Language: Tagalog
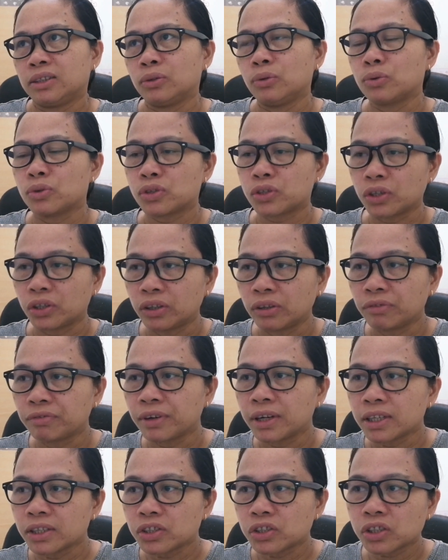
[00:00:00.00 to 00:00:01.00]
kung
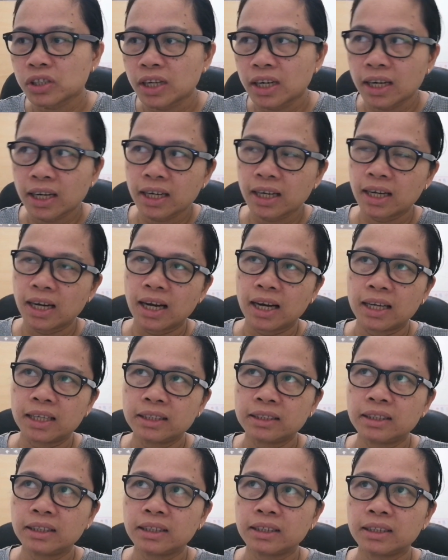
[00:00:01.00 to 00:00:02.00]
servant siya ng
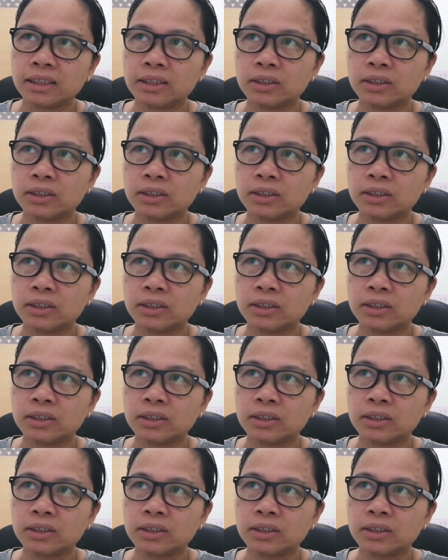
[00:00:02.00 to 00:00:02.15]
God,